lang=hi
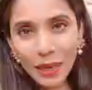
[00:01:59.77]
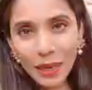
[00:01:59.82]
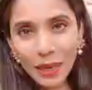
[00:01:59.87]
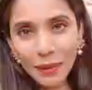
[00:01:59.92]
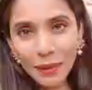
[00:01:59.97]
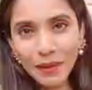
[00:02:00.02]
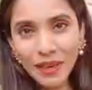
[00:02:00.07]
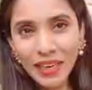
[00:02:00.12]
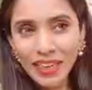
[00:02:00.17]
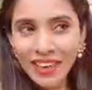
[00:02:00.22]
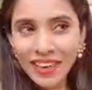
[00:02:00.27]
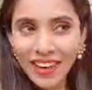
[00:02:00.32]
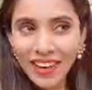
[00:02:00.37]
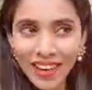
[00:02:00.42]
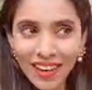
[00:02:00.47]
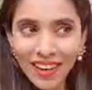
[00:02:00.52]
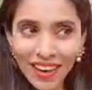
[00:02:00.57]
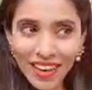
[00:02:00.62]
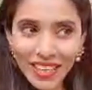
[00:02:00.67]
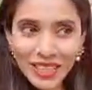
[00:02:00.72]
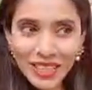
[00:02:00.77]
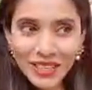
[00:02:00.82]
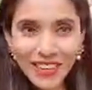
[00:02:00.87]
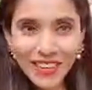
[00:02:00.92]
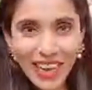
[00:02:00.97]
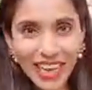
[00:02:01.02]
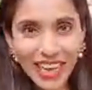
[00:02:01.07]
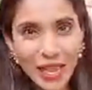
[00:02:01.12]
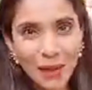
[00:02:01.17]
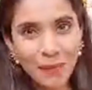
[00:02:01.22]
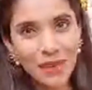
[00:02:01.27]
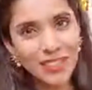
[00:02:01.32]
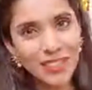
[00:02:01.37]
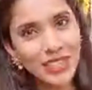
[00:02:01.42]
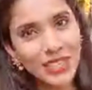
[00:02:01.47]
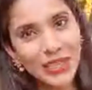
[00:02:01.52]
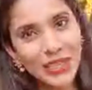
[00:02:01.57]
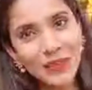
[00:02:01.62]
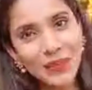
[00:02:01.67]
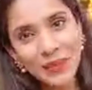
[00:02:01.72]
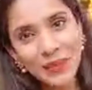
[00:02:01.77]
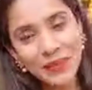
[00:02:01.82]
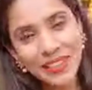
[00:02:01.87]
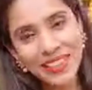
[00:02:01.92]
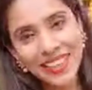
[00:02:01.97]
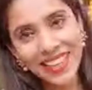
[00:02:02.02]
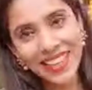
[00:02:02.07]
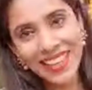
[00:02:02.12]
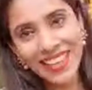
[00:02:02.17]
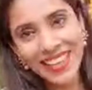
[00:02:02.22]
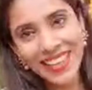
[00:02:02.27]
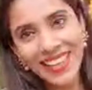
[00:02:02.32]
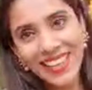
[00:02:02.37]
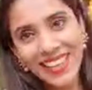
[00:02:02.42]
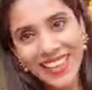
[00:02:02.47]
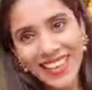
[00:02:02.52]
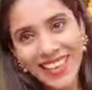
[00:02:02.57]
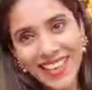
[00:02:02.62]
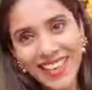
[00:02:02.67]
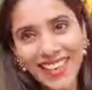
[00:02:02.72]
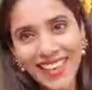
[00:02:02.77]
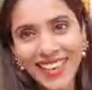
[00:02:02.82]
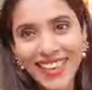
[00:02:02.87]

कि बाबा ना हर दिवाली अपने चरणों में जीता है